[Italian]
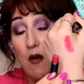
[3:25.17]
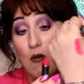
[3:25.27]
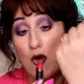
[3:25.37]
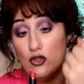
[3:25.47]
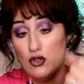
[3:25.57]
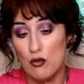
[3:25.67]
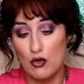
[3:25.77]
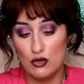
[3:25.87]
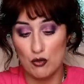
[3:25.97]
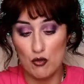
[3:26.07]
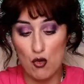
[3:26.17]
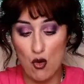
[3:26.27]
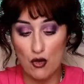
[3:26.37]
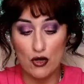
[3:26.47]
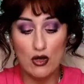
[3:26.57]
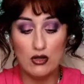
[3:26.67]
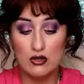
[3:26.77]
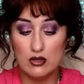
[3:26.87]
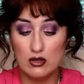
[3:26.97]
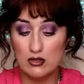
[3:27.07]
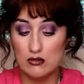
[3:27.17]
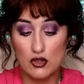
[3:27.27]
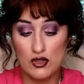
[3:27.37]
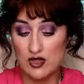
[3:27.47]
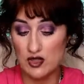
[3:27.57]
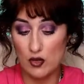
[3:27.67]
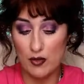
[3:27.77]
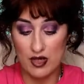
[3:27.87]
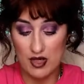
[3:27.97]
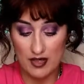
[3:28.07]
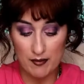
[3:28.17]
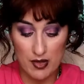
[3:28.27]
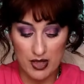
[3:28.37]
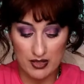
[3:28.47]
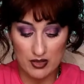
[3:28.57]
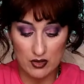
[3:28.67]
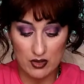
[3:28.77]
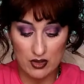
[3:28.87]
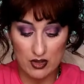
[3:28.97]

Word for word: molto molto buono eh, ne ho sentito parlare bene di,